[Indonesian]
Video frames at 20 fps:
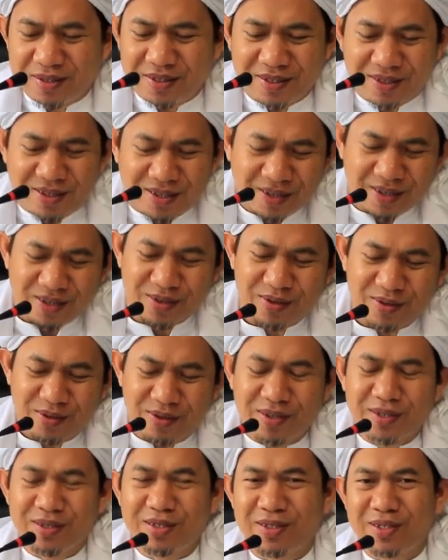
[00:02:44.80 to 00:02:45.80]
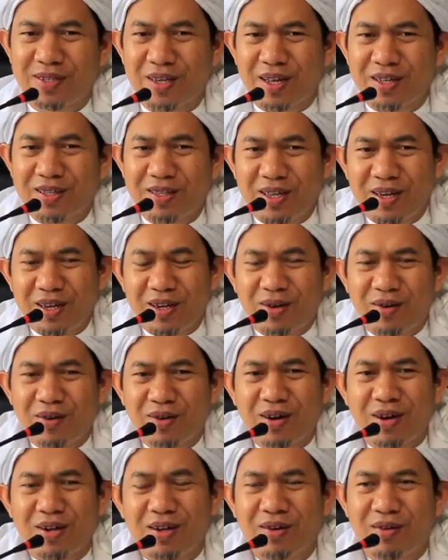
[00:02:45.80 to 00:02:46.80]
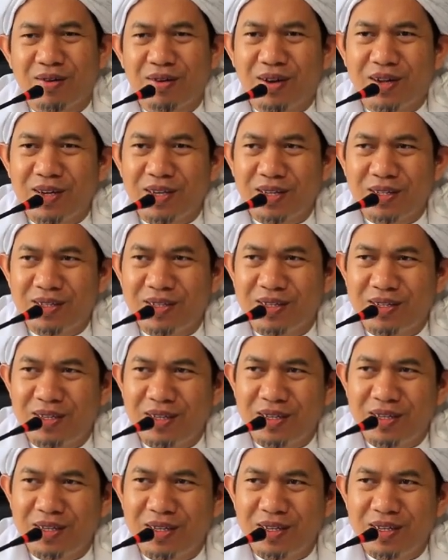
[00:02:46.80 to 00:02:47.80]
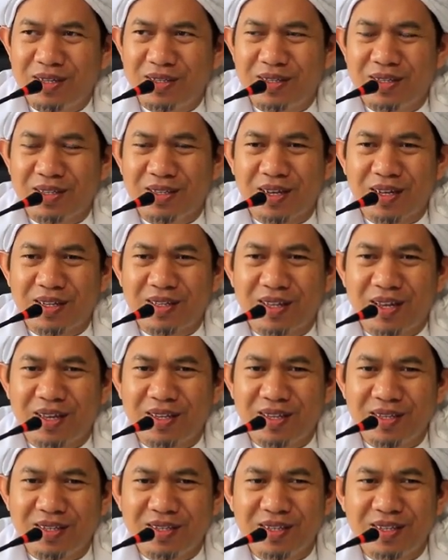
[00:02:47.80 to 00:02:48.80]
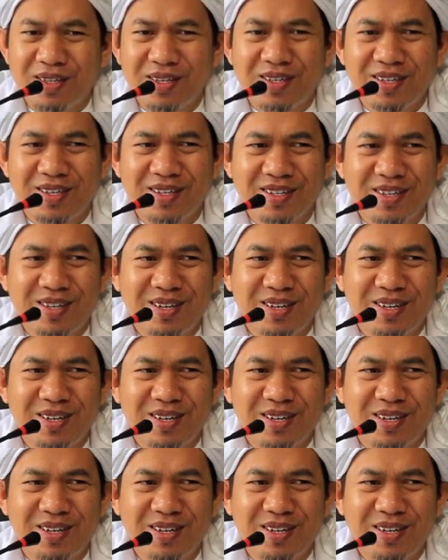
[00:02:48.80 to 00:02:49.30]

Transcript: Ya, bersenjata orang-orangnya sedikit, senjatanya sedikit